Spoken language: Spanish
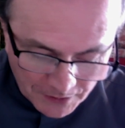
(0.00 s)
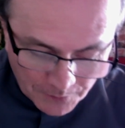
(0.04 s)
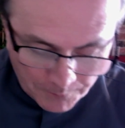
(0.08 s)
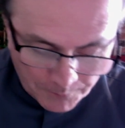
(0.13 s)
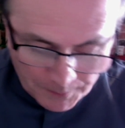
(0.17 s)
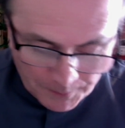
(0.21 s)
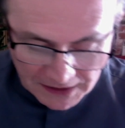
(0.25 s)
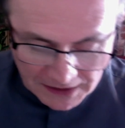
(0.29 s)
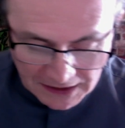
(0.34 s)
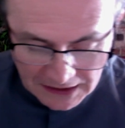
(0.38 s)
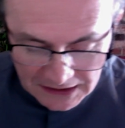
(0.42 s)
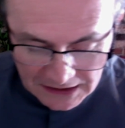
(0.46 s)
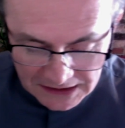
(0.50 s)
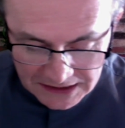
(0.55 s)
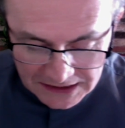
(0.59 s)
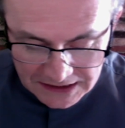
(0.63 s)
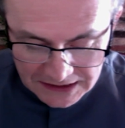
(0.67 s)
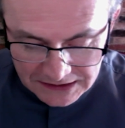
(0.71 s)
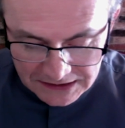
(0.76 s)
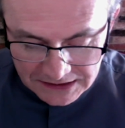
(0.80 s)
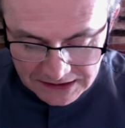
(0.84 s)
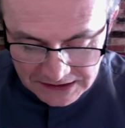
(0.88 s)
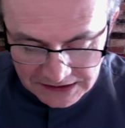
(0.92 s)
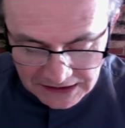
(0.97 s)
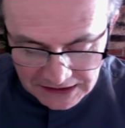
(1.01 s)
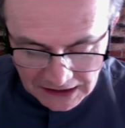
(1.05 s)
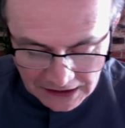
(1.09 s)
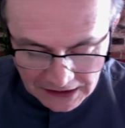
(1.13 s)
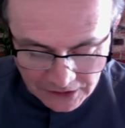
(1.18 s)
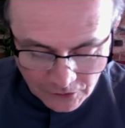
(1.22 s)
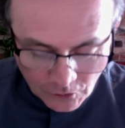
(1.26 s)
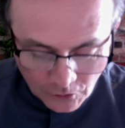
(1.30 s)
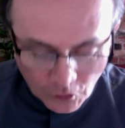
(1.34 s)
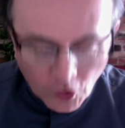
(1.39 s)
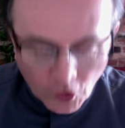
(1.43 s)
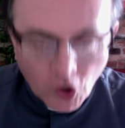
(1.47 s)
para el
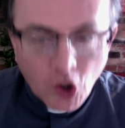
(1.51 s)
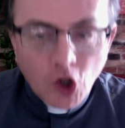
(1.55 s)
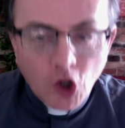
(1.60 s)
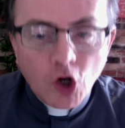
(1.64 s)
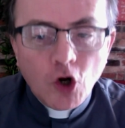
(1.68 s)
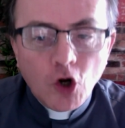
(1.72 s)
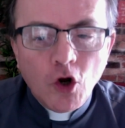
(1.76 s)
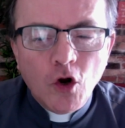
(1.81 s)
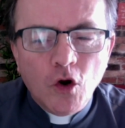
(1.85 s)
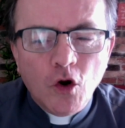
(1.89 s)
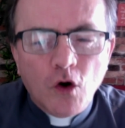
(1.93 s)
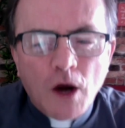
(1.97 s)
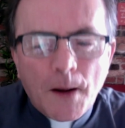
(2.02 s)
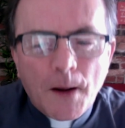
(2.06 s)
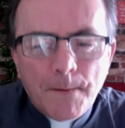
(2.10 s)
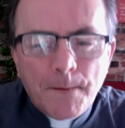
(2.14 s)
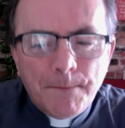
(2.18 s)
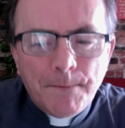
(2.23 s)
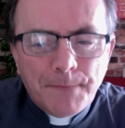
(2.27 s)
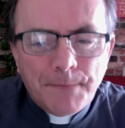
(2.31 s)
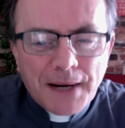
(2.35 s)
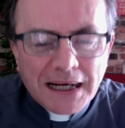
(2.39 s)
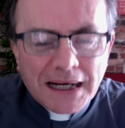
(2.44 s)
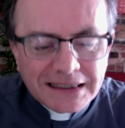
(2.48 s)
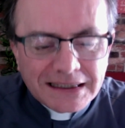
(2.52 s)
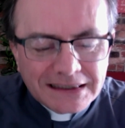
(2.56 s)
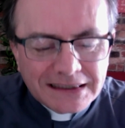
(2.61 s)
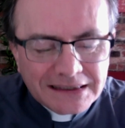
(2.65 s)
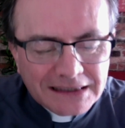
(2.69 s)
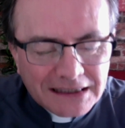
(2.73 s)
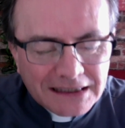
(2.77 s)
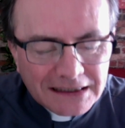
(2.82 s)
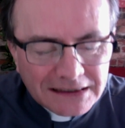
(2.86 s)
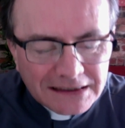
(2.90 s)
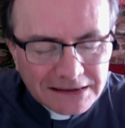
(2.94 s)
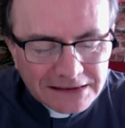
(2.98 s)
cristiano lo
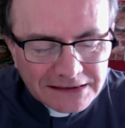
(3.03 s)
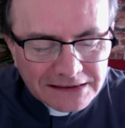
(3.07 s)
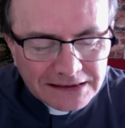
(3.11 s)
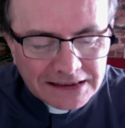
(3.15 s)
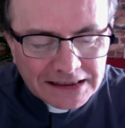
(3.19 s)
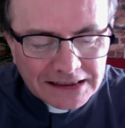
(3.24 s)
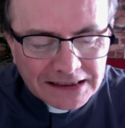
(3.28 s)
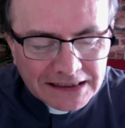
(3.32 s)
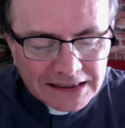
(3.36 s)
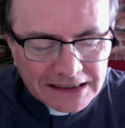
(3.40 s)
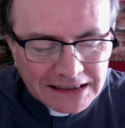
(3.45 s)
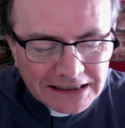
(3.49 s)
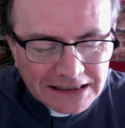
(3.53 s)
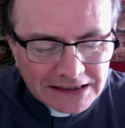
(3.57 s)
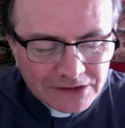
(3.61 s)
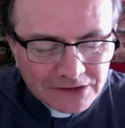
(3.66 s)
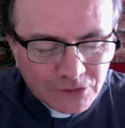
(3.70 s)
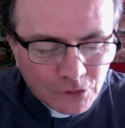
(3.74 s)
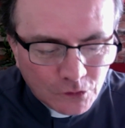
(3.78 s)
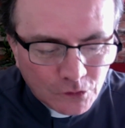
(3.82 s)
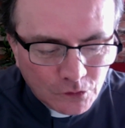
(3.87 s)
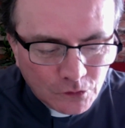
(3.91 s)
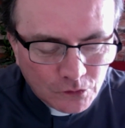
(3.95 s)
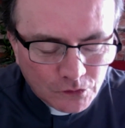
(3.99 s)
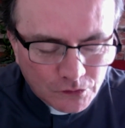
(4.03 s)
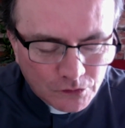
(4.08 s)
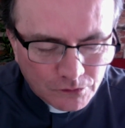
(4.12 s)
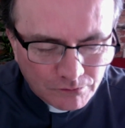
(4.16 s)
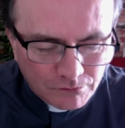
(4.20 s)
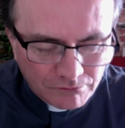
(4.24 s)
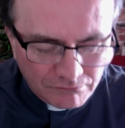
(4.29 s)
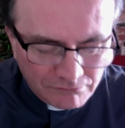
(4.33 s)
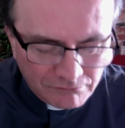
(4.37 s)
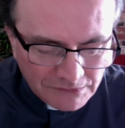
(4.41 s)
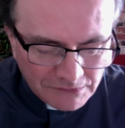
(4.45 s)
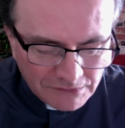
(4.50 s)
aparta de Jesús.
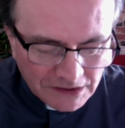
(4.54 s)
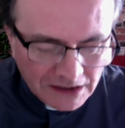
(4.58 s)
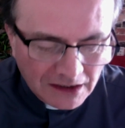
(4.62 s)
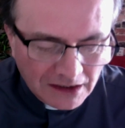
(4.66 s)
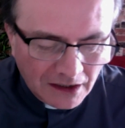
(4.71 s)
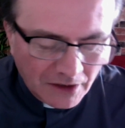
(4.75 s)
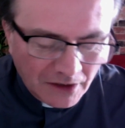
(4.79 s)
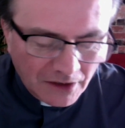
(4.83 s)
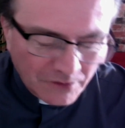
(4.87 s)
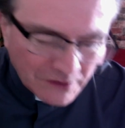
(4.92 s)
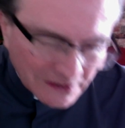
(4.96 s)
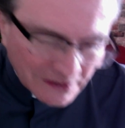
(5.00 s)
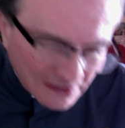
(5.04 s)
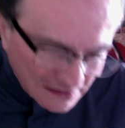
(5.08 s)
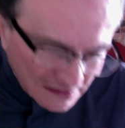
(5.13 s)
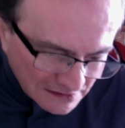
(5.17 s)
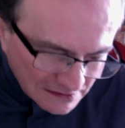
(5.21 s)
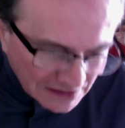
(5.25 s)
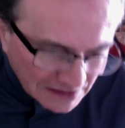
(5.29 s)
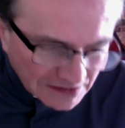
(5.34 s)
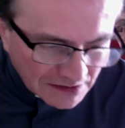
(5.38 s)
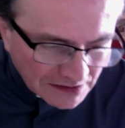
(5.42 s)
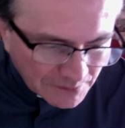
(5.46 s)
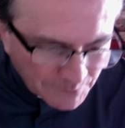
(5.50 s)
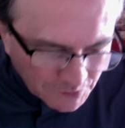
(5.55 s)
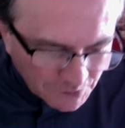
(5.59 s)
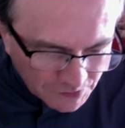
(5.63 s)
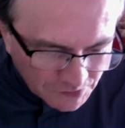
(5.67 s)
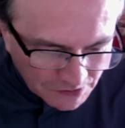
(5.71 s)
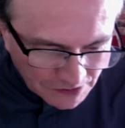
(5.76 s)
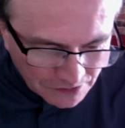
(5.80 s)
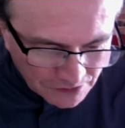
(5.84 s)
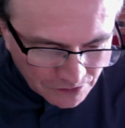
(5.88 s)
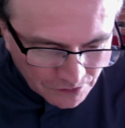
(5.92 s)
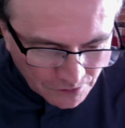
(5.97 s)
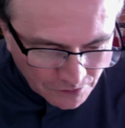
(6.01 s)
A ver si entendemos
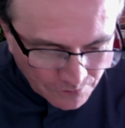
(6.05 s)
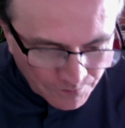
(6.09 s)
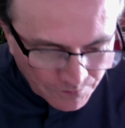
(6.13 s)
esto.